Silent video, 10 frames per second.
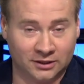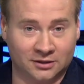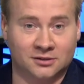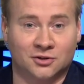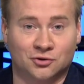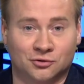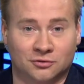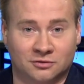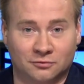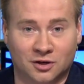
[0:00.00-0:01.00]
Это значит, что
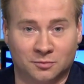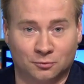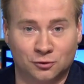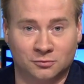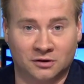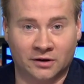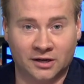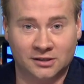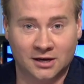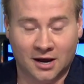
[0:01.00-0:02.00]
сегодня мы будем
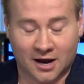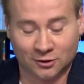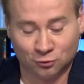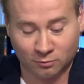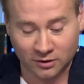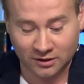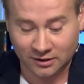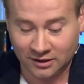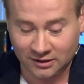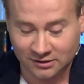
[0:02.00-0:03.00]
говорить о добрых
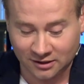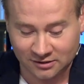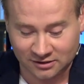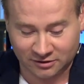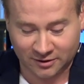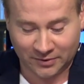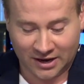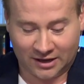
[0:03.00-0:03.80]
инициативах.